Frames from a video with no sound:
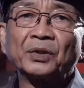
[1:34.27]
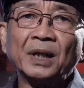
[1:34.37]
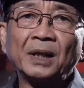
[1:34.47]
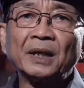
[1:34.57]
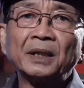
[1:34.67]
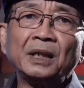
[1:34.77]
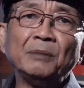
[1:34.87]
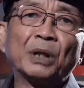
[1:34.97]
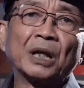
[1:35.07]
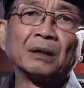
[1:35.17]
sekali lagi
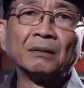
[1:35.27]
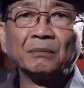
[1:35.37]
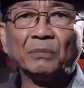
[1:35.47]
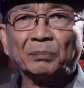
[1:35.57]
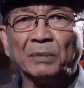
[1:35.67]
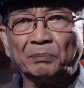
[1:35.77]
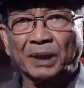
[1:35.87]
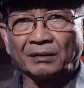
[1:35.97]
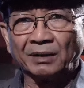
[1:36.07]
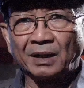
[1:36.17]
Gibran
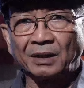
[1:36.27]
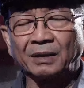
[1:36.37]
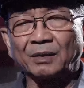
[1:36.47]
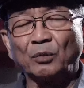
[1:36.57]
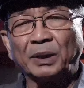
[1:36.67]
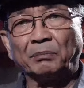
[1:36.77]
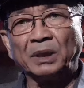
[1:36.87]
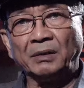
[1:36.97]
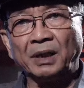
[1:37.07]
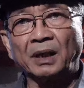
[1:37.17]
mempertegas
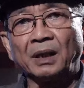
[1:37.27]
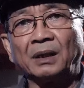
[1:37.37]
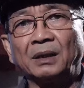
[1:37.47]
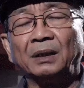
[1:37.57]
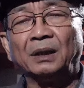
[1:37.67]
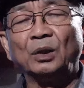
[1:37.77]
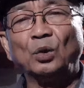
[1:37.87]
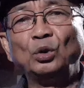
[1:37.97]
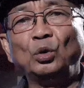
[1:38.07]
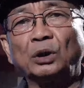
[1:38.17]
komitmennya
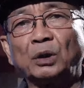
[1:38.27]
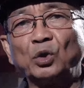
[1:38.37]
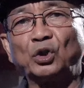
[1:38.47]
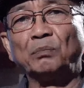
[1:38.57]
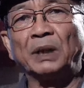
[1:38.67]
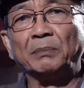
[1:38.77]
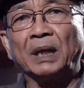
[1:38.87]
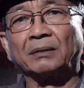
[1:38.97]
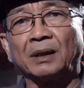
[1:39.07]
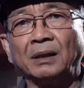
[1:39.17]
untuk terus
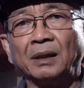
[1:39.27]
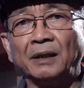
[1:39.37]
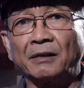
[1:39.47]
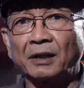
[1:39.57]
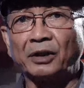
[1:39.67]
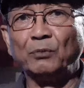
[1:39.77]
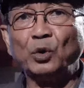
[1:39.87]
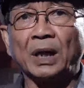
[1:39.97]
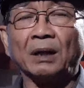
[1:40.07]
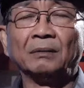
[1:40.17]
melibatkan generasi
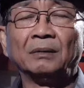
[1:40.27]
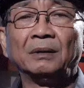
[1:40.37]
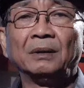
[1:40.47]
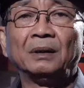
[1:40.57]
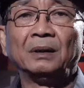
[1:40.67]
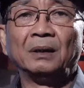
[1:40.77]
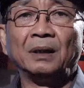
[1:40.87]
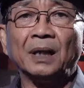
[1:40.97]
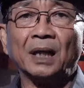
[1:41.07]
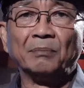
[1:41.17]
muda
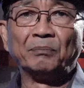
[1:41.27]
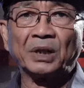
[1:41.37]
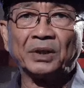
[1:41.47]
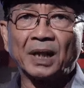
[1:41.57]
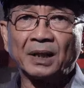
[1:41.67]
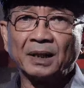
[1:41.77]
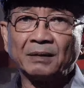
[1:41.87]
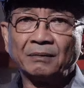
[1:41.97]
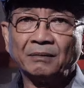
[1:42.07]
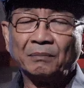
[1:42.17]
dalam
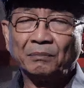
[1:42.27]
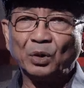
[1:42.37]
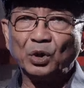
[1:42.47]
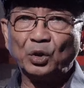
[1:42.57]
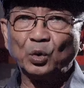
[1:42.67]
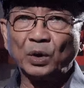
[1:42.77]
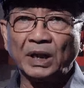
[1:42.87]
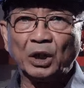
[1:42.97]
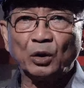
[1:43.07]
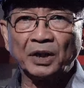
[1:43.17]
perjalanan menuju
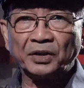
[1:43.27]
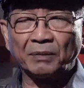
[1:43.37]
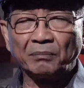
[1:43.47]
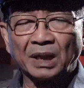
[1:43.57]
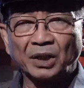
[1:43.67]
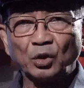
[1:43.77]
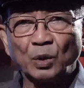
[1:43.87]
Indonesia Emas